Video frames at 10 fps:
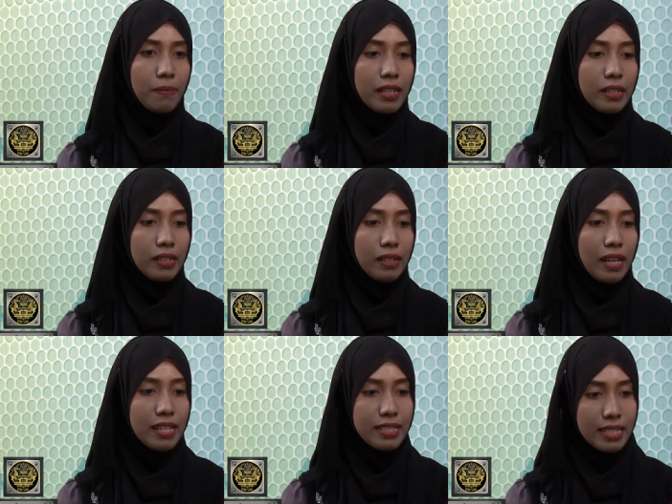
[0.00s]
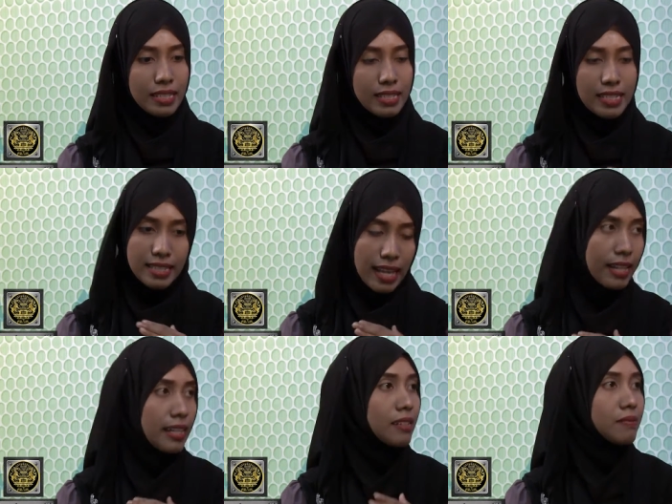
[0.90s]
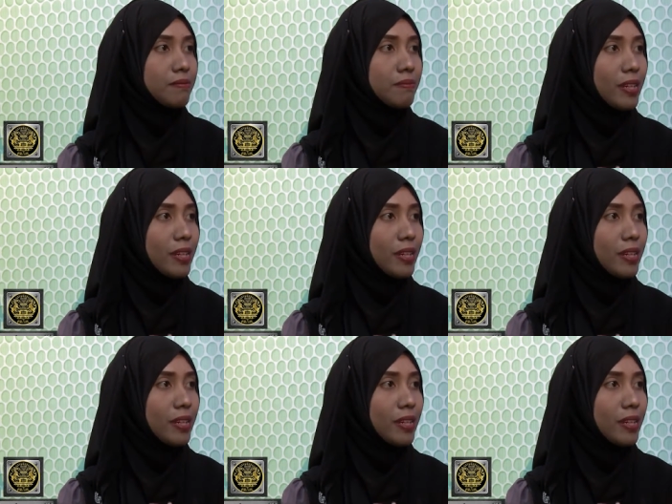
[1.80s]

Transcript: มันอาจจะสื่อสารกัน